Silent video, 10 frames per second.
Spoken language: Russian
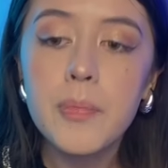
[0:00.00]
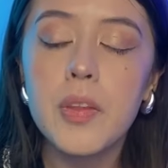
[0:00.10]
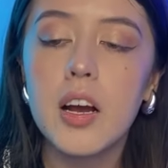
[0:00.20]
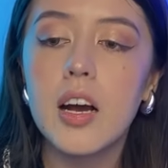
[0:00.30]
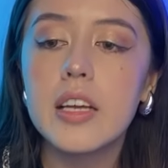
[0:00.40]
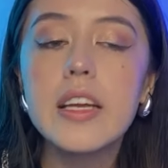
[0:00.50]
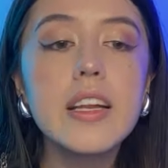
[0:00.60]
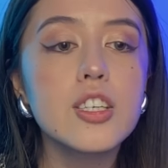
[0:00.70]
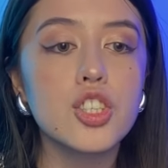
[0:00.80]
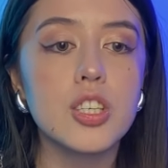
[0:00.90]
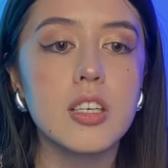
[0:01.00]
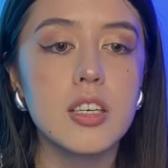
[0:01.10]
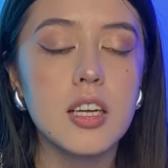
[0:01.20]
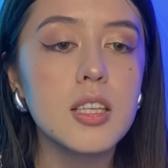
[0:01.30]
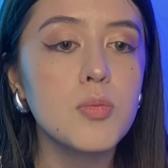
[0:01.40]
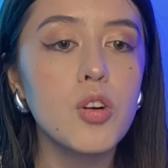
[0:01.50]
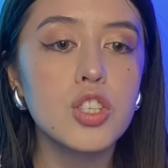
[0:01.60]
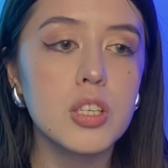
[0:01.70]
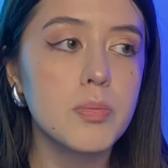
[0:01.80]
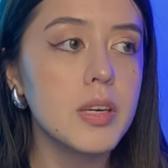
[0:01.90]
А, или же это
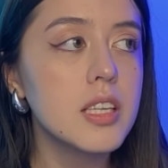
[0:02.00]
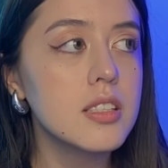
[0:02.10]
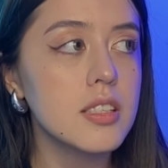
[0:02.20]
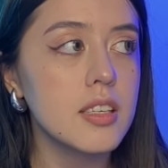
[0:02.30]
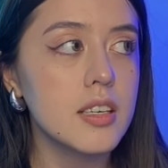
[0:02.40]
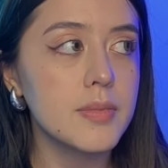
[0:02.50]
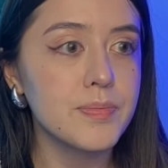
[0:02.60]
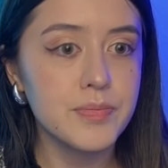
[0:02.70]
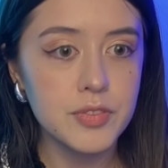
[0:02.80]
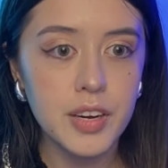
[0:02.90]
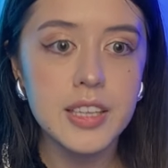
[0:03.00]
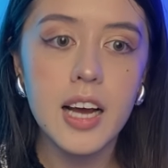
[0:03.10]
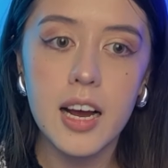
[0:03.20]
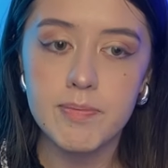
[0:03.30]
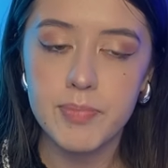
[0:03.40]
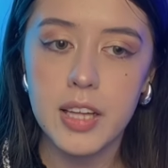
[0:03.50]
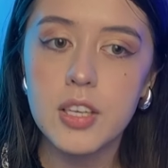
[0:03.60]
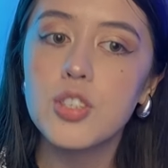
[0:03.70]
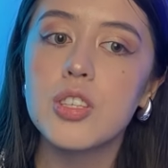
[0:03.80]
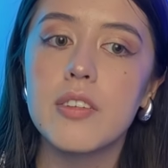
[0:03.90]
может быть э, война,
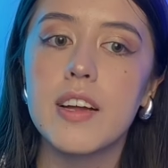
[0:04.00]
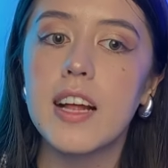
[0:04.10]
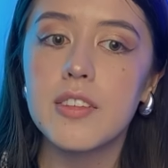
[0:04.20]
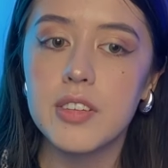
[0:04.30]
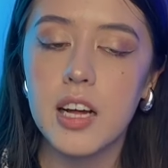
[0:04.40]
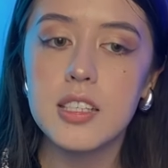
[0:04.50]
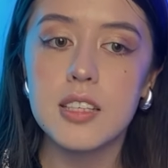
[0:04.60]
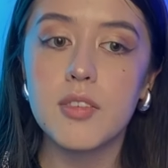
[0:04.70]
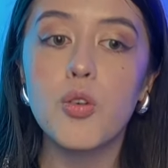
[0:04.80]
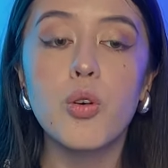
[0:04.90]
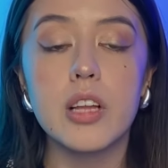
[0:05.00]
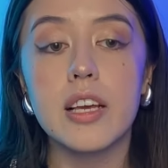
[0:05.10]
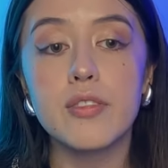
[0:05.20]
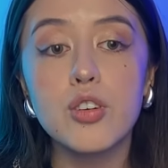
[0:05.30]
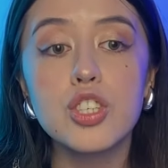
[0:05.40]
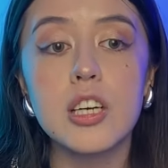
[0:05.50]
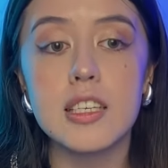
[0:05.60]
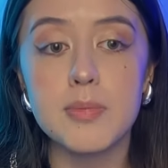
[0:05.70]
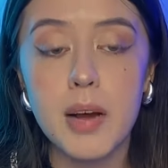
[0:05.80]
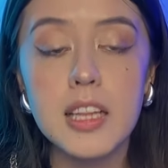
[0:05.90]
Отечественная война 12 года, и вы уже
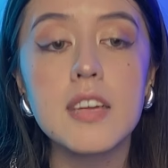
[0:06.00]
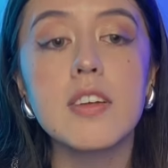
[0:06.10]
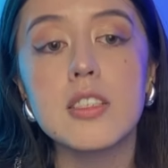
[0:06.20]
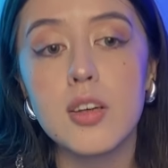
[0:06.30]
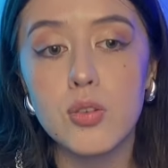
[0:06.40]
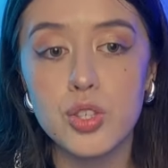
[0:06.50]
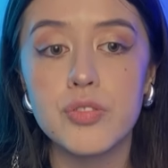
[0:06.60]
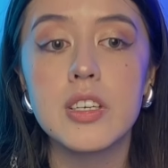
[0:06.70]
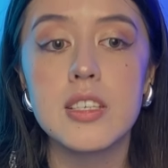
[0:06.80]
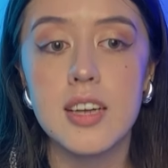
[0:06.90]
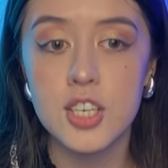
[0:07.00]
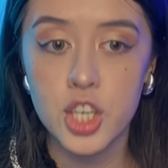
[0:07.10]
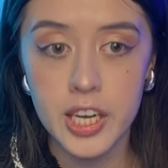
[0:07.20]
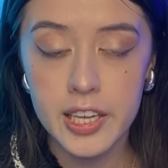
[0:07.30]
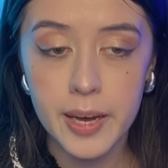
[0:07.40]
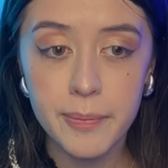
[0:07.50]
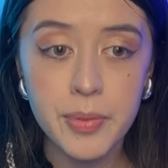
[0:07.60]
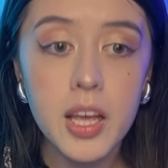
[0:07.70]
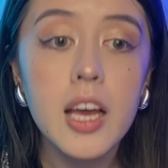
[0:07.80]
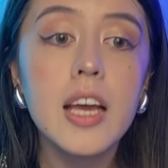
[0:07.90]
рассматриваете ключевые сражения.
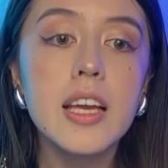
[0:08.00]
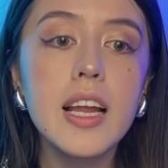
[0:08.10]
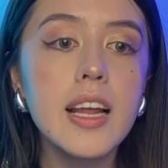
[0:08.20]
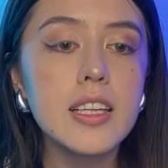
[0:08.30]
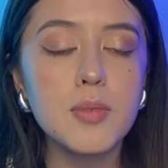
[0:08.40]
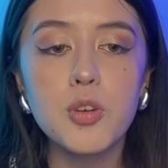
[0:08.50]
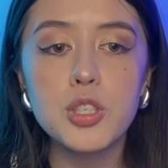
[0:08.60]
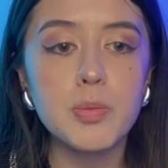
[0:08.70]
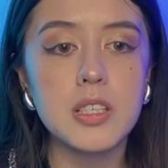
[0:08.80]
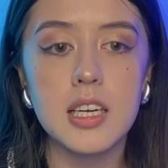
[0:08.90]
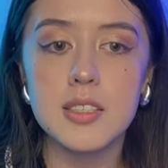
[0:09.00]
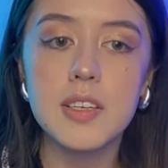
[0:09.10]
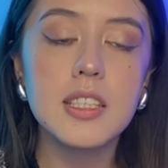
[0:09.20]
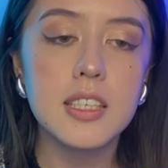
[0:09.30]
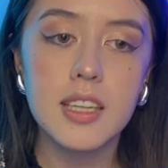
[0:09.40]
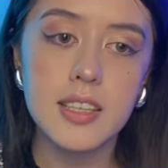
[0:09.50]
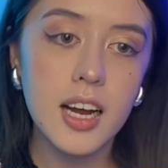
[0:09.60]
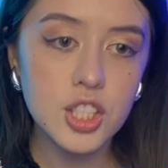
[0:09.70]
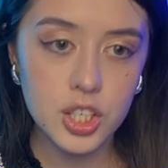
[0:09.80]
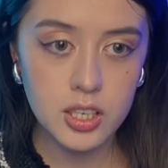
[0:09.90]
Или это может быть развитие
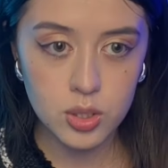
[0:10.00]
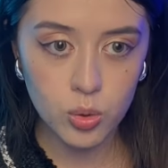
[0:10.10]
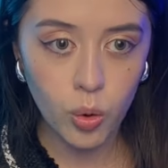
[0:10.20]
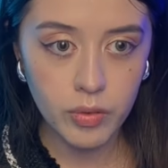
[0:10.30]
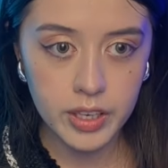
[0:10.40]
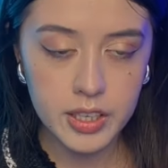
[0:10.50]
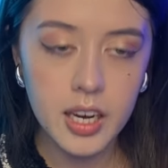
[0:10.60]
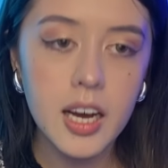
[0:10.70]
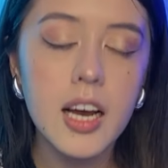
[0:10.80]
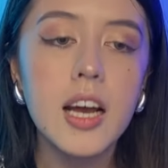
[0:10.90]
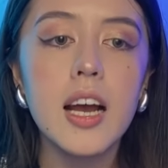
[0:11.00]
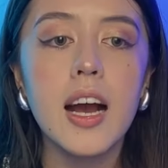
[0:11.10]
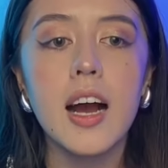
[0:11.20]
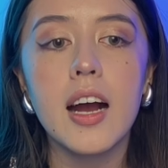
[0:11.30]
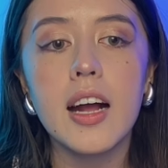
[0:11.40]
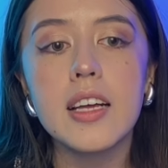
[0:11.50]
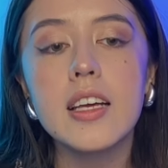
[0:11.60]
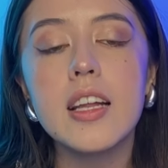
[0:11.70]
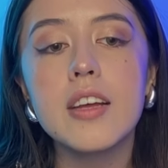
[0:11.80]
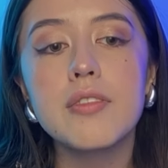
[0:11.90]
Наташи Ростовой, да, а,
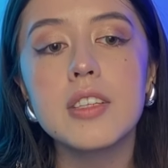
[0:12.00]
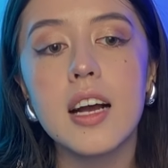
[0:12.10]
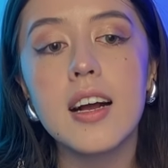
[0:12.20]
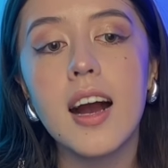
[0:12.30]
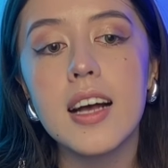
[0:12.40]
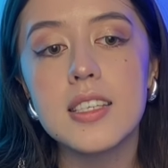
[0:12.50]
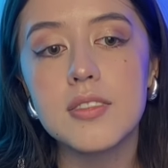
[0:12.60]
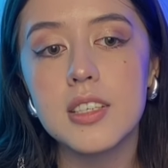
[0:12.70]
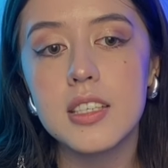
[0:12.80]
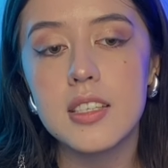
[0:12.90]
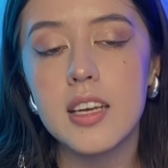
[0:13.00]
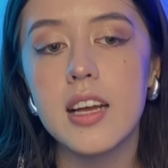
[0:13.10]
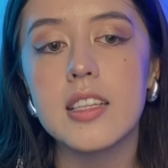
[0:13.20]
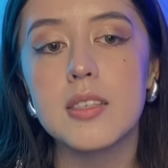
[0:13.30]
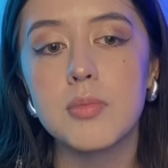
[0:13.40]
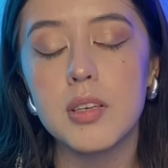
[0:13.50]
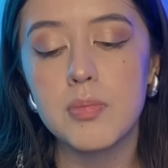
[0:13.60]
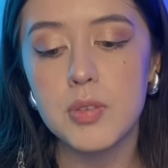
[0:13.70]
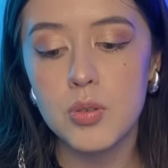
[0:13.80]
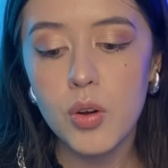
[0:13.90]
или вы доказываете этими
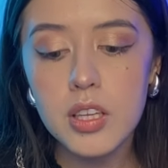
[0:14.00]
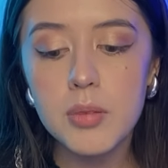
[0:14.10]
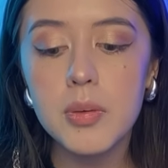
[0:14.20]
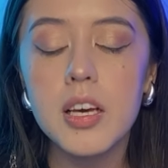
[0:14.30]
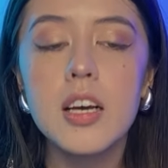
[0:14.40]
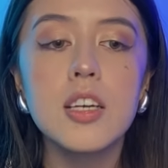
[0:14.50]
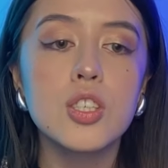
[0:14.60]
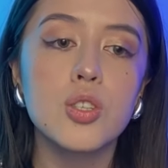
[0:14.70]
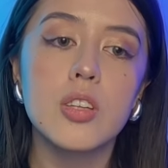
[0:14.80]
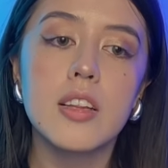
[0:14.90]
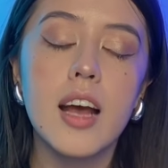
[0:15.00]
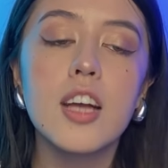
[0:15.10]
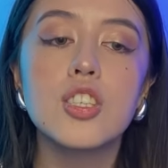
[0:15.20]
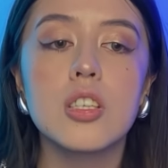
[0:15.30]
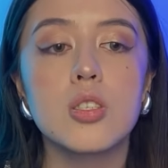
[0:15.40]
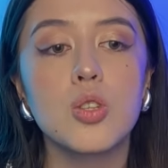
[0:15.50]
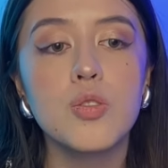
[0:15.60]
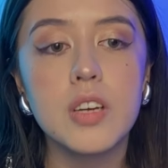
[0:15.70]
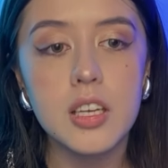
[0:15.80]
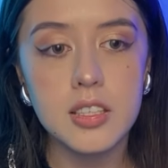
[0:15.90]
эпизодами, что Наташа
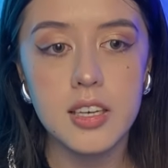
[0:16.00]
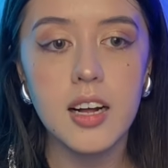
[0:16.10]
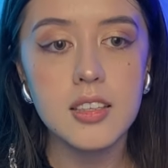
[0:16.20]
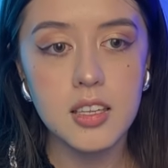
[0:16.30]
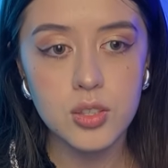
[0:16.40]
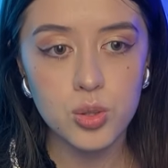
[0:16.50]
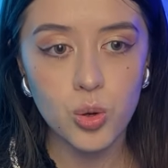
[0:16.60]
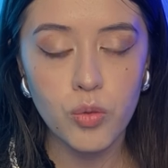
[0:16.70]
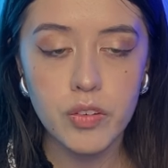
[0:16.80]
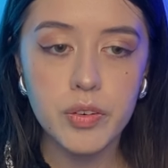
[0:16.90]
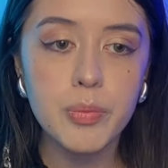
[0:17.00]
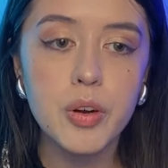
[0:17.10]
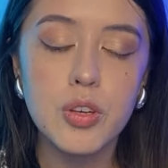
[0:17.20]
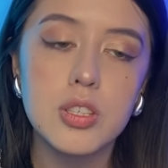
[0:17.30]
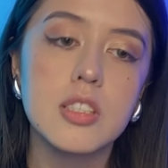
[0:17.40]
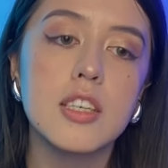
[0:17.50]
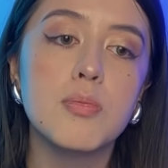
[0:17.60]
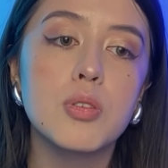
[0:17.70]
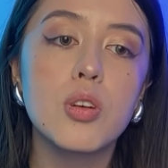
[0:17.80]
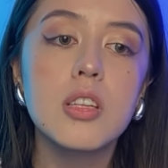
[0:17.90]
Ростова идеал Толстого. Вы берете те
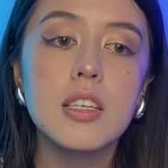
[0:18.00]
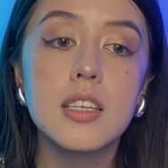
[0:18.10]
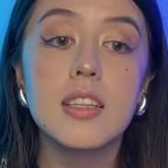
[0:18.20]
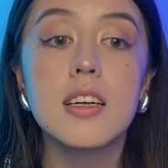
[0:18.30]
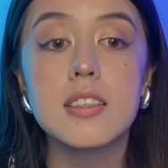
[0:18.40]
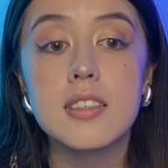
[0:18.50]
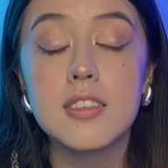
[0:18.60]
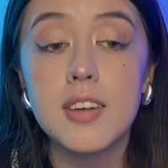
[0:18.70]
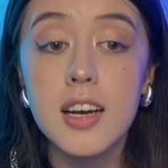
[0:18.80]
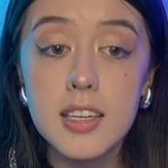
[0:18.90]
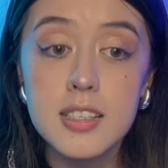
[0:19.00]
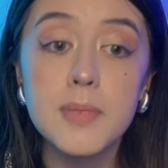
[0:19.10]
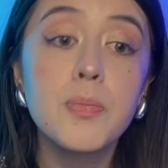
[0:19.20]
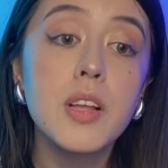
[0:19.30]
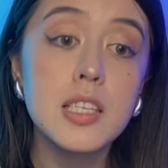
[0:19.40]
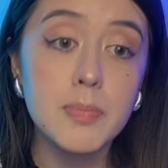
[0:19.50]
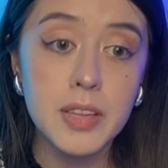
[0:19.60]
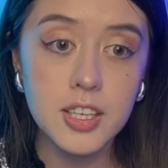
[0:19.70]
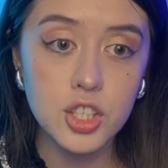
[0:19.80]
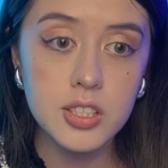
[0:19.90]
эпизоды, где она раскрывается с
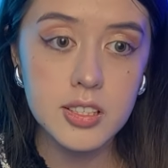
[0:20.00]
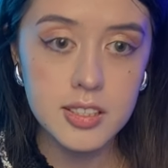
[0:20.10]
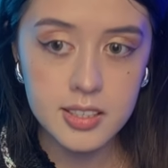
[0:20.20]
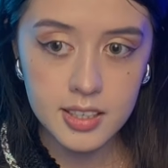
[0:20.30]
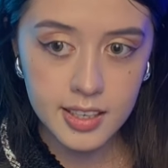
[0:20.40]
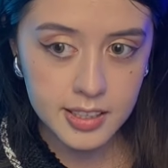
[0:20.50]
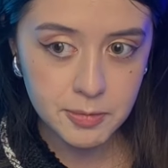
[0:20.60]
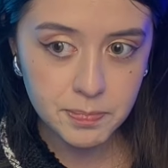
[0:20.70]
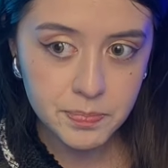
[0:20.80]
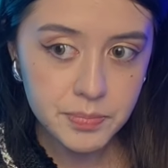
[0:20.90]
положительной стороны.